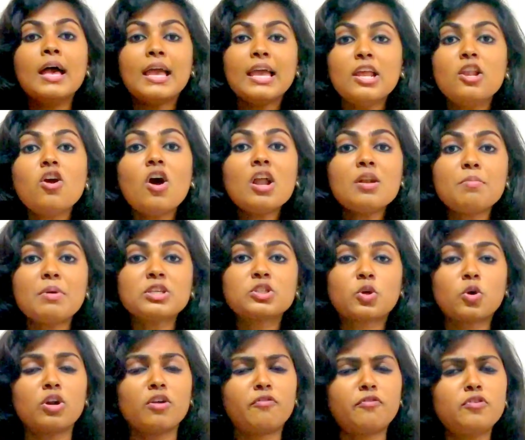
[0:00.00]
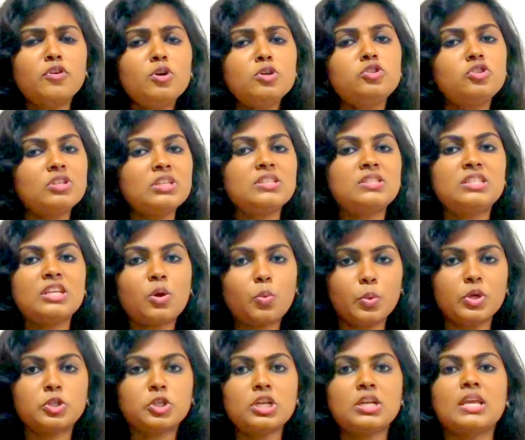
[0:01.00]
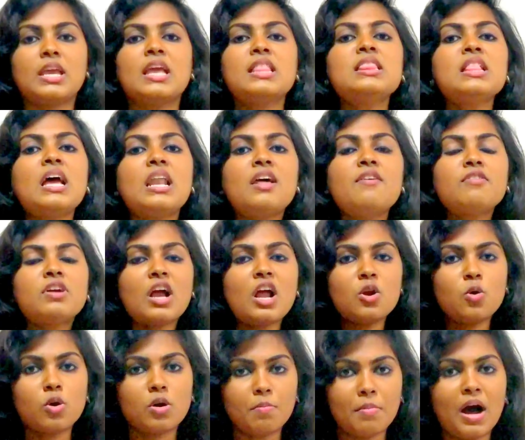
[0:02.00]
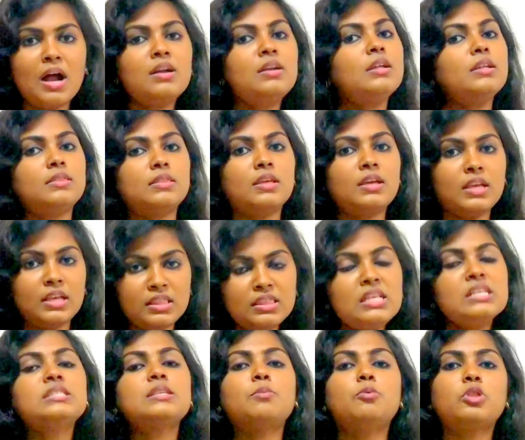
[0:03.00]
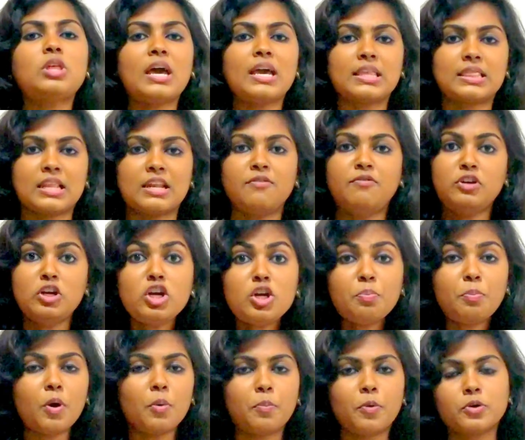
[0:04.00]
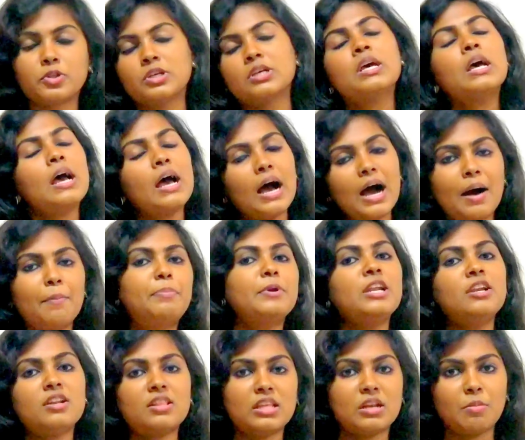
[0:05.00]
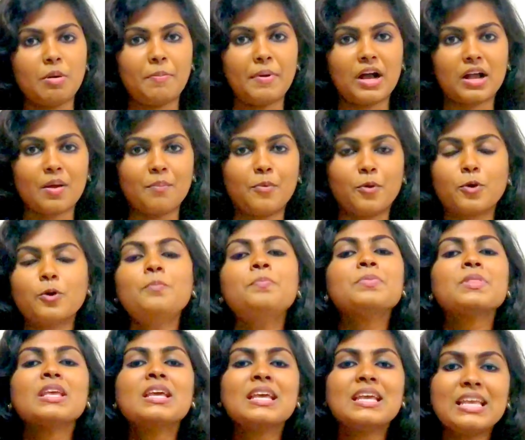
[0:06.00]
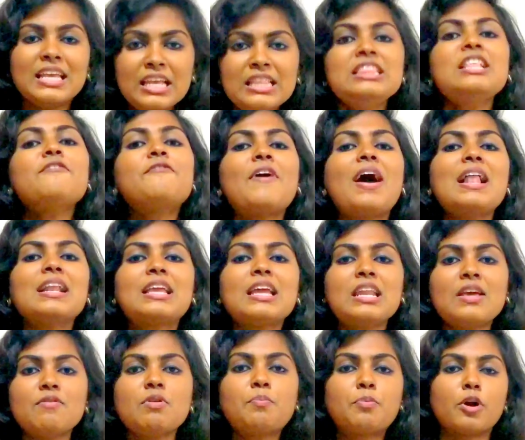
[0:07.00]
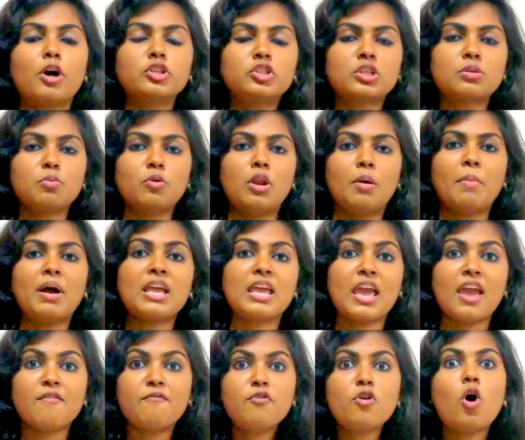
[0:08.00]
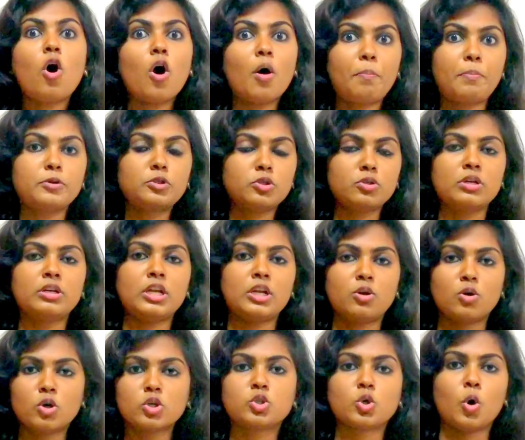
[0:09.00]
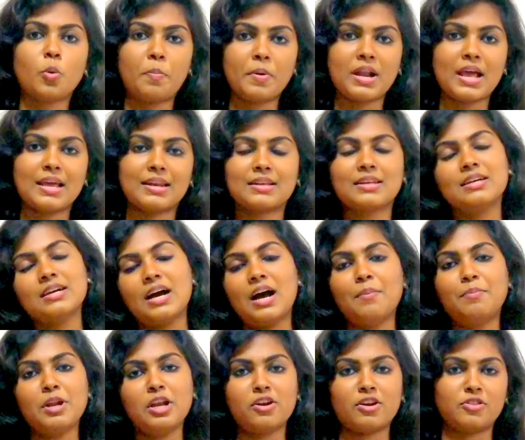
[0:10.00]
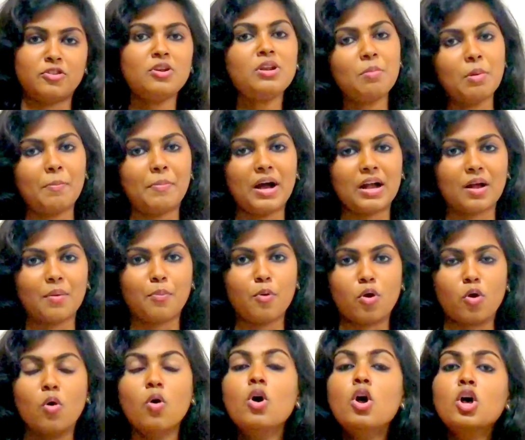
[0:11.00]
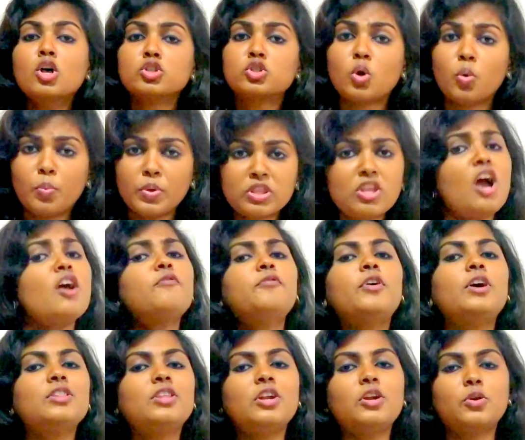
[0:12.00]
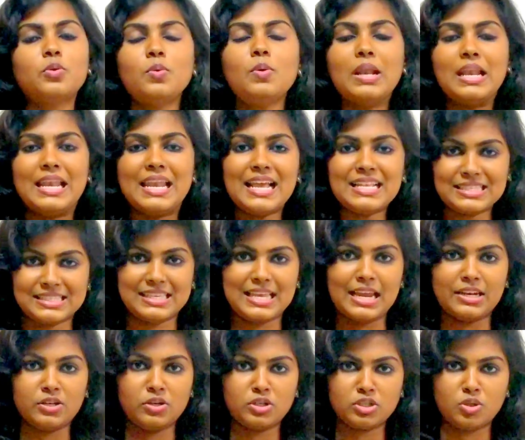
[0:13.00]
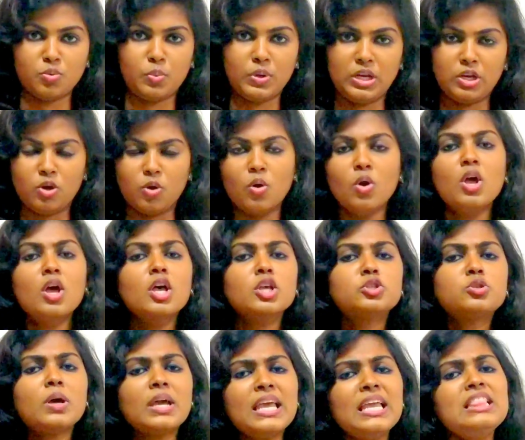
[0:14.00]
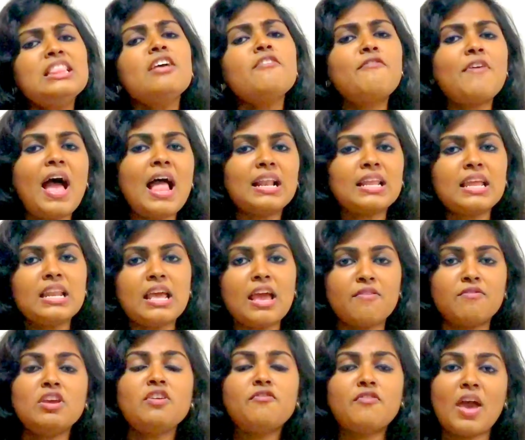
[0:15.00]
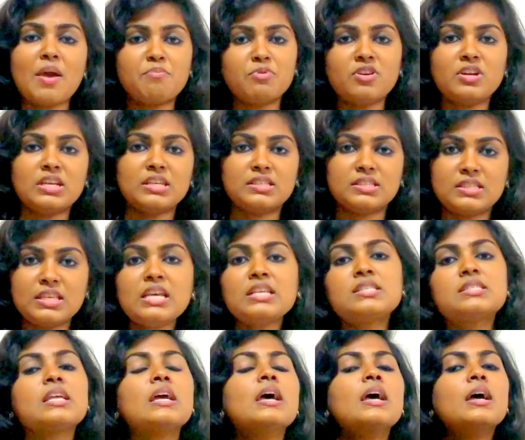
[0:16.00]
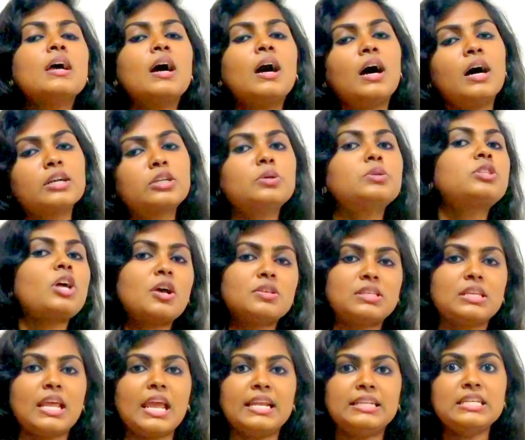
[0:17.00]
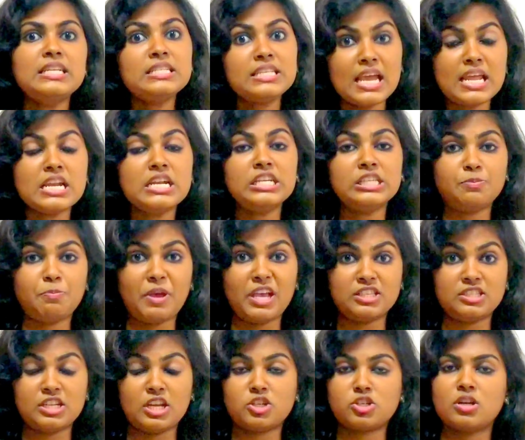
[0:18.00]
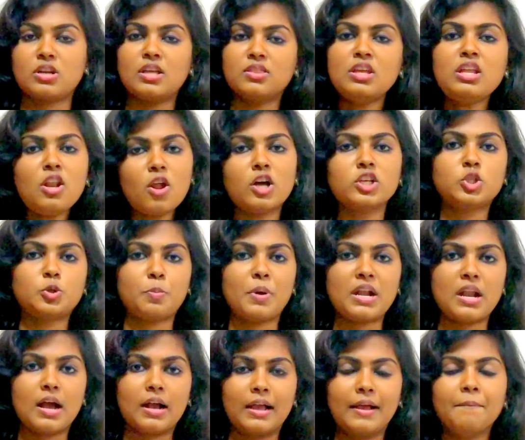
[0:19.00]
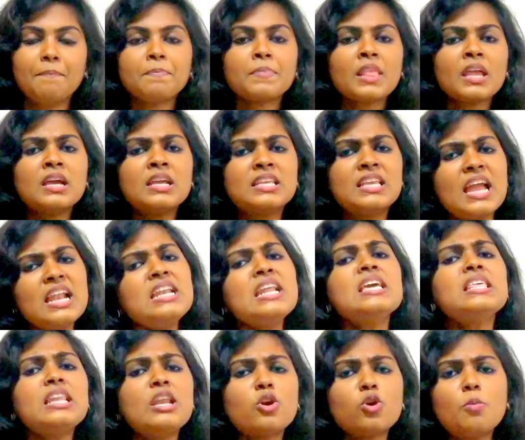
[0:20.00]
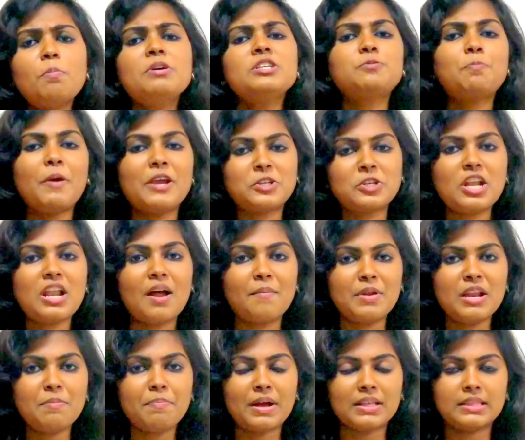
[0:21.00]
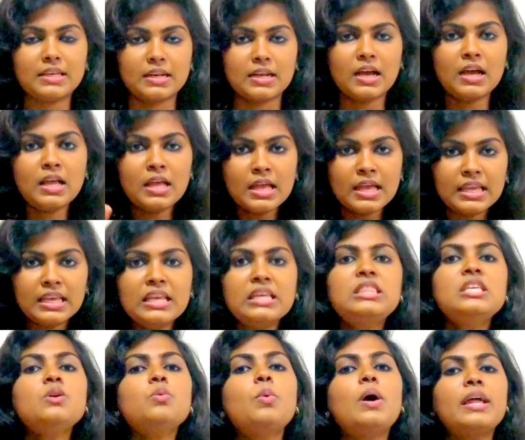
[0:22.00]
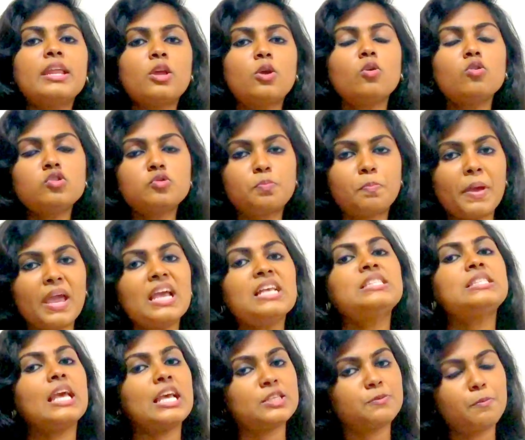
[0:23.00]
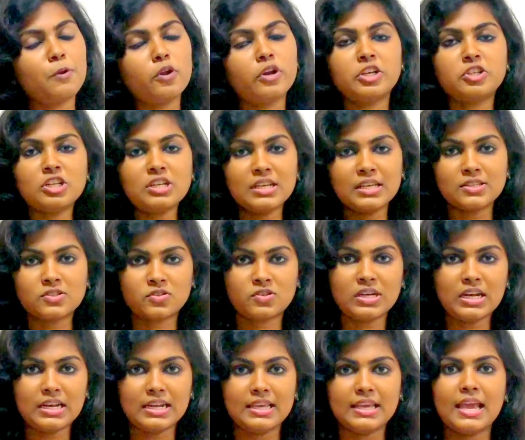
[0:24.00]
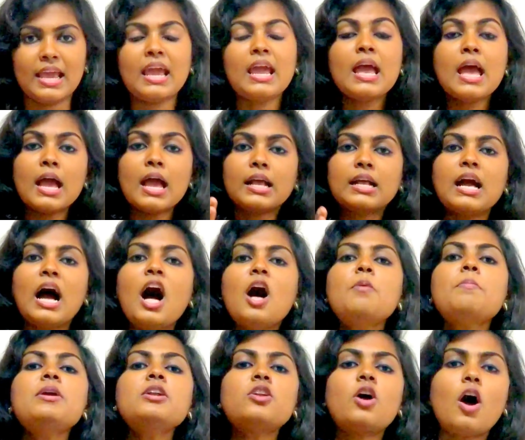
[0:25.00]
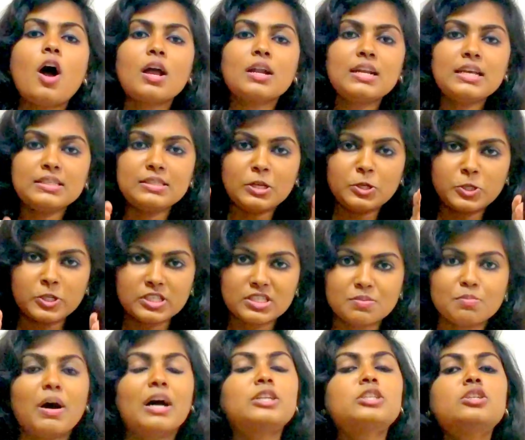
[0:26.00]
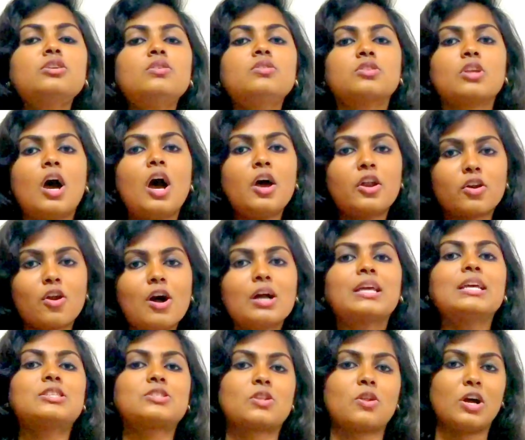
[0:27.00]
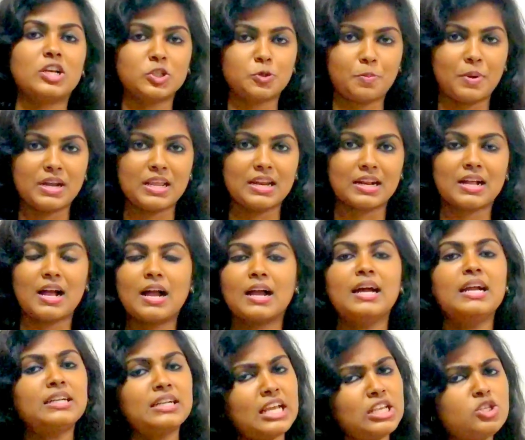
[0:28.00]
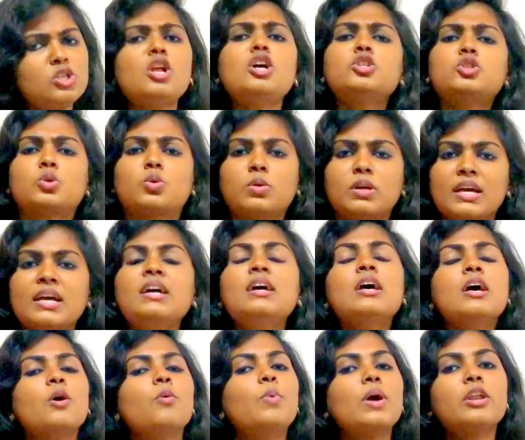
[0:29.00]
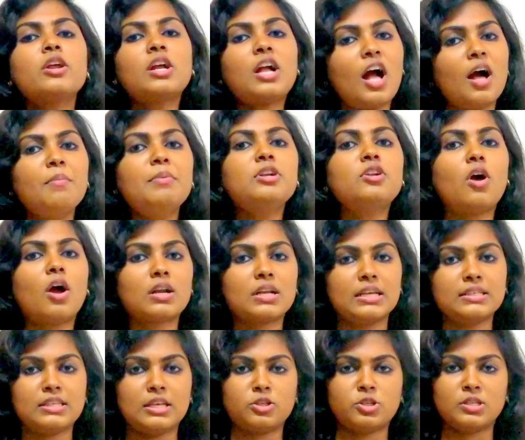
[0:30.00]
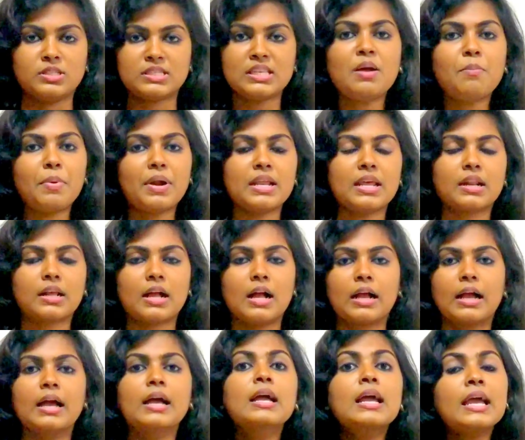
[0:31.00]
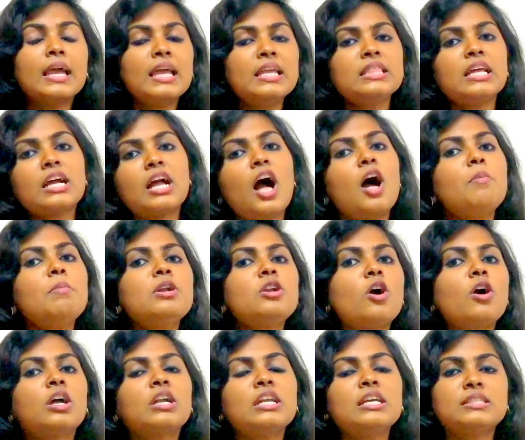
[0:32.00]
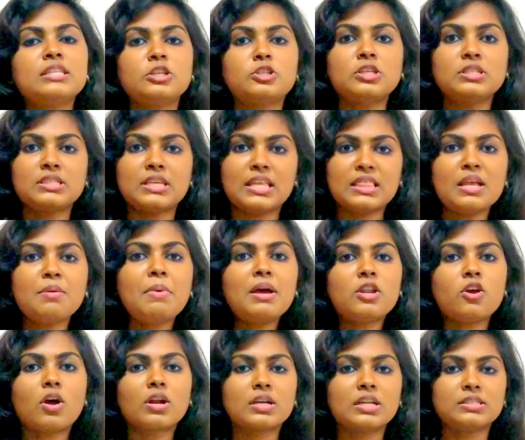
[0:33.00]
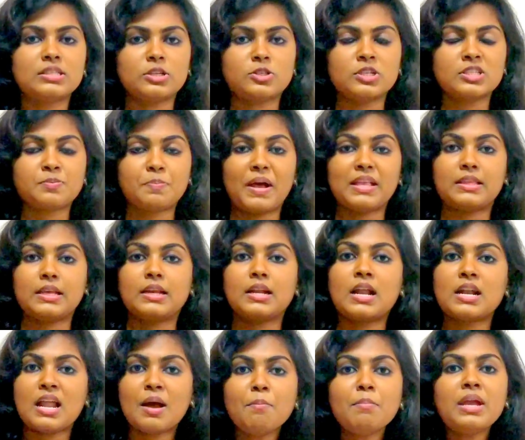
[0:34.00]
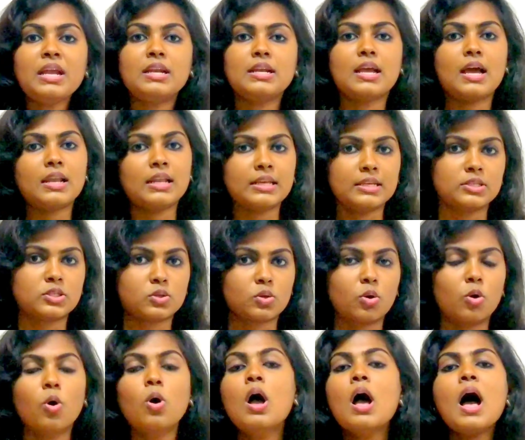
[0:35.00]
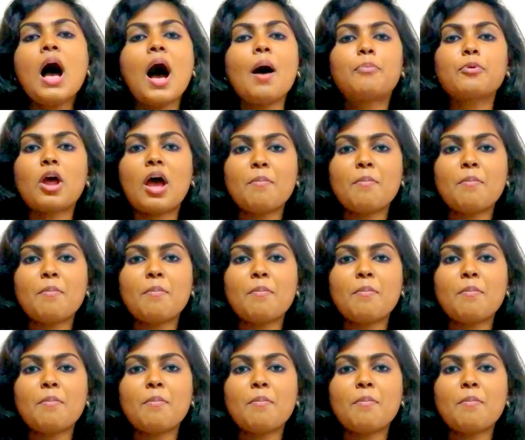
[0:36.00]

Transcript: இலான் மஸ்கோட ஃபியூச்சரிஸ்டிக் விஷன் எந்த அளவுக்கான ஒரு மாற்றத்தை இந்த சமுதாயத்துல விட்டுட்டு போக போகுது அப்படின்றத நம்ம பார்க்க போறோம் இந்த ஃபால்கன் ஹெவி ப்ராஜெக்ட் மூலமா எவ்வளவு ஆப்பர்ச்சுனிட்டி டோர்ஸ் ஓப்பன் ஆயிருக்கு அப்படின்றதையும் நம்ம பார்க்க போறோம் ஸோ வித்வுட் ஃபர்தர் டூ லெட்ஸ் கெட் இன் டு வீடியோ ஸோ இந்த ஃபால்கன் ஹெவி பிப்ரவரி சிக்ஸ் டூ தௌசண்ட் எயிட்டீன் கெனடி ஸ்பேஸ் ஸ்டேஷன்ல இருந்து லான்ச் பண்ணாங்க என்ன இதுல ரொம்ப ஸ்பெஷல் அப்படின்னு பாத்தீங்கன்னா இது வரைக்கும் ஸ்பேஸ் எக்ஸ்பிளோரேஷன் ஹிஸ்டரியிலேயே கவர்மெண்ட் ஆர்கனைசேஷன்ஸ் மட்டும் தான் ராக்கெட்ஸ் லான்ச் பண்ணிருக்காங்க டெஸ்ட் லான்ச் கூட வெறும் கவர்மெண்ட் ஆர்கனைசேஷன்ஸ் தான் பண்ணிருக்காங்க இந்த கவர்மெண்ட் ஆர்கனைசேஷன்ஸ் எந்த மாதிரி ஆர்கனைசேஷன்ஸ் பாத்தீங்கன்னா நம்ம இந்தியால இஸ்ரோ அப்புறம்